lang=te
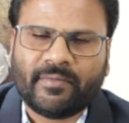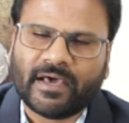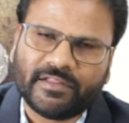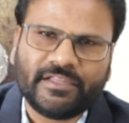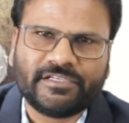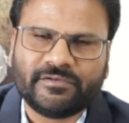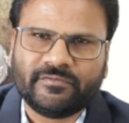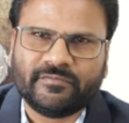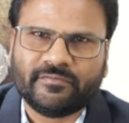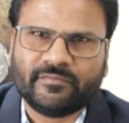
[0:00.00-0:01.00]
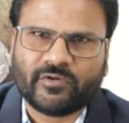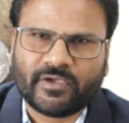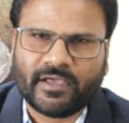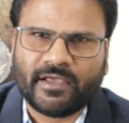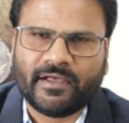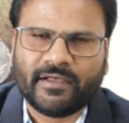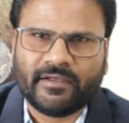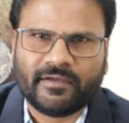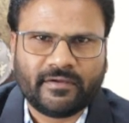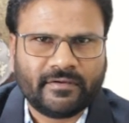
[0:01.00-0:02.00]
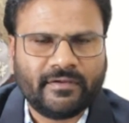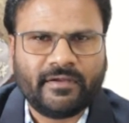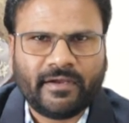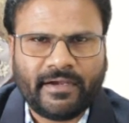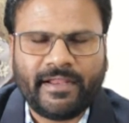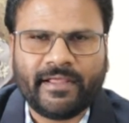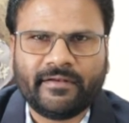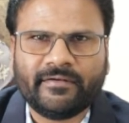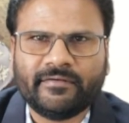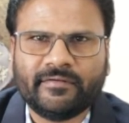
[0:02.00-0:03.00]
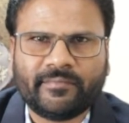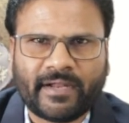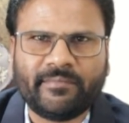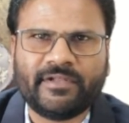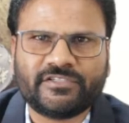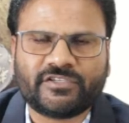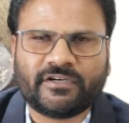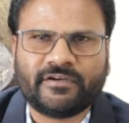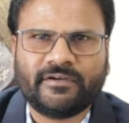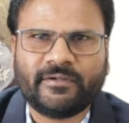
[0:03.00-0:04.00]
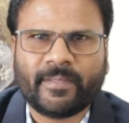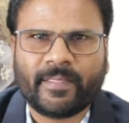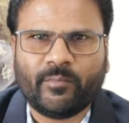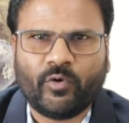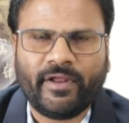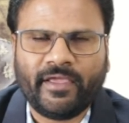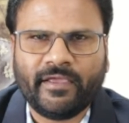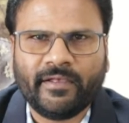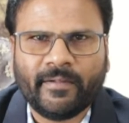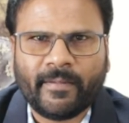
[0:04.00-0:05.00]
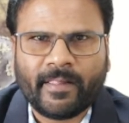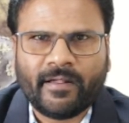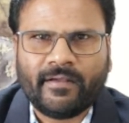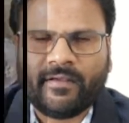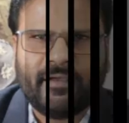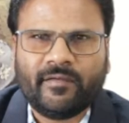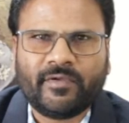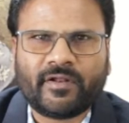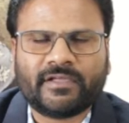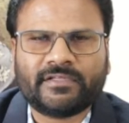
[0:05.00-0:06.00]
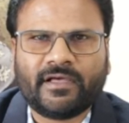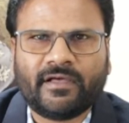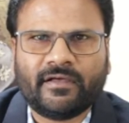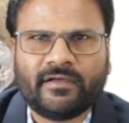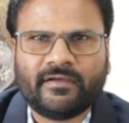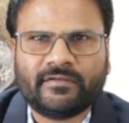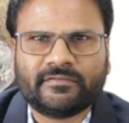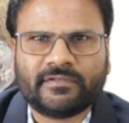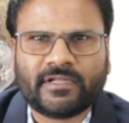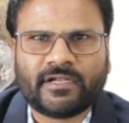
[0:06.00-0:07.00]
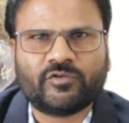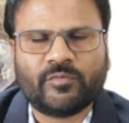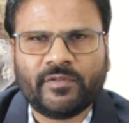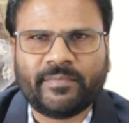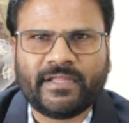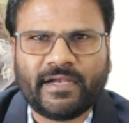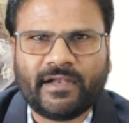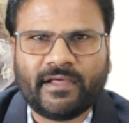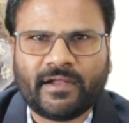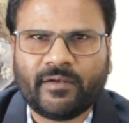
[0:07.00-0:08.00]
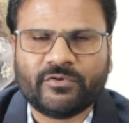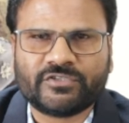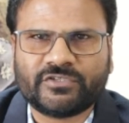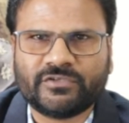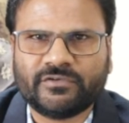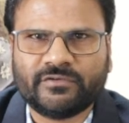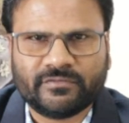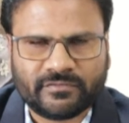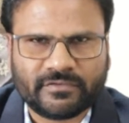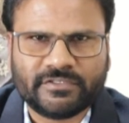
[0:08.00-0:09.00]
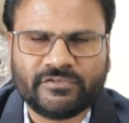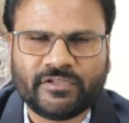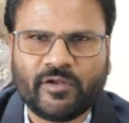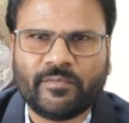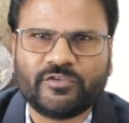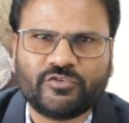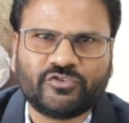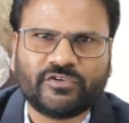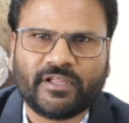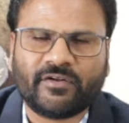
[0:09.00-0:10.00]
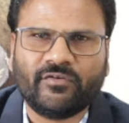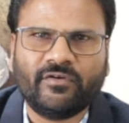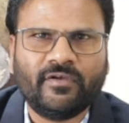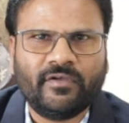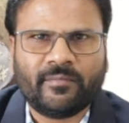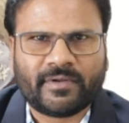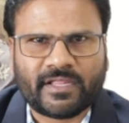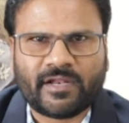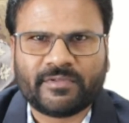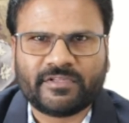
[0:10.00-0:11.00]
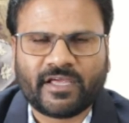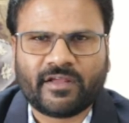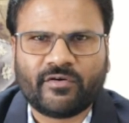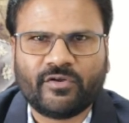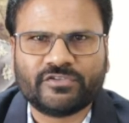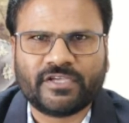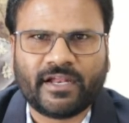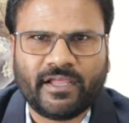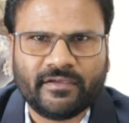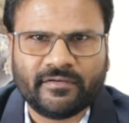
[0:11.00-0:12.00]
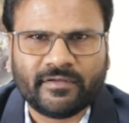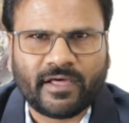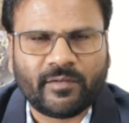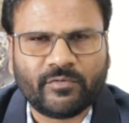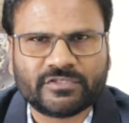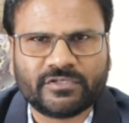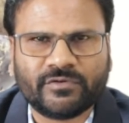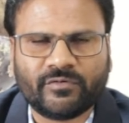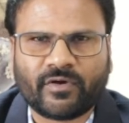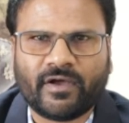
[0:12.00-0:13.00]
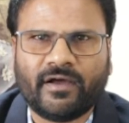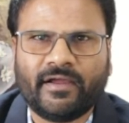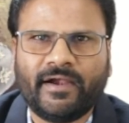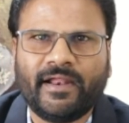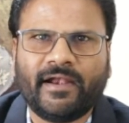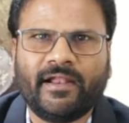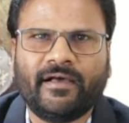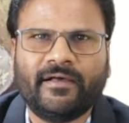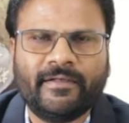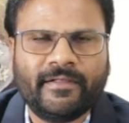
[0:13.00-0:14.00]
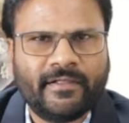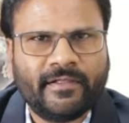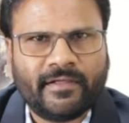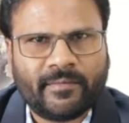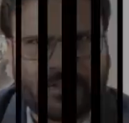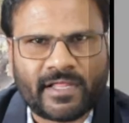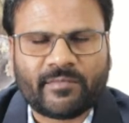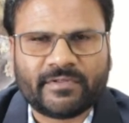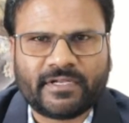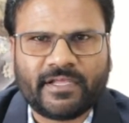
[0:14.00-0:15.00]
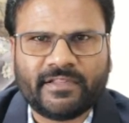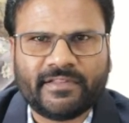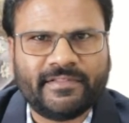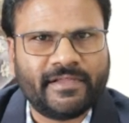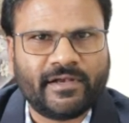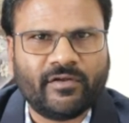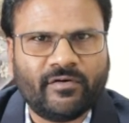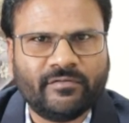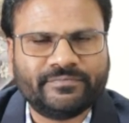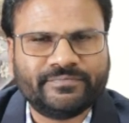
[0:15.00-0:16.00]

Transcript: భారతదేశం ముఖ్యంగా ఇండియన్ ప్రైమ్ మినిస్టర్ మోడీ మీరు గత తన తొమ్మిది పదేళ్ళ ఆల్మోస్ట్ జీవితంలో మీరు చూసుంటారు ప్రధానమంత్రిగా రెండోసారి ఆల్మోస్ట్ ఒక ఏడేళ్ళ ప్రధానమంత్రి దీంట్లో